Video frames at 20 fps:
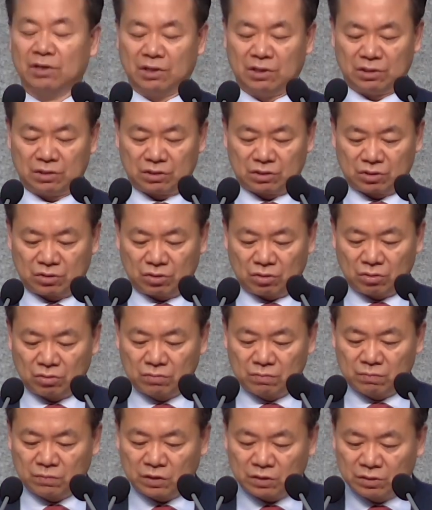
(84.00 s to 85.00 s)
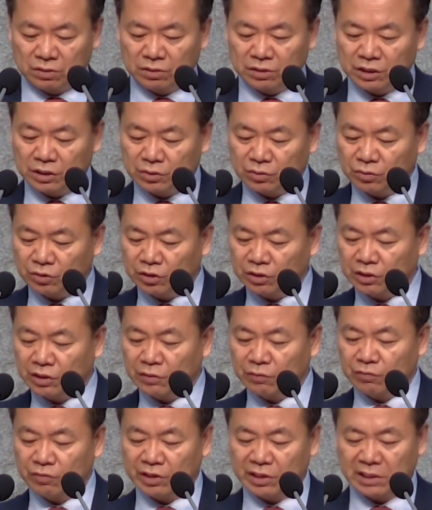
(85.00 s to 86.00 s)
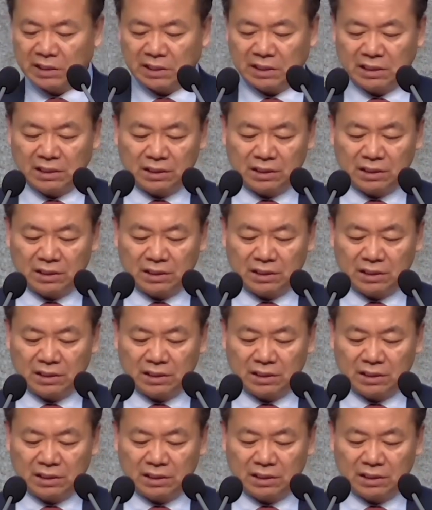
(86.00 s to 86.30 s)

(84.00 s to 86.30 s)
처음 그리스인이 된 후에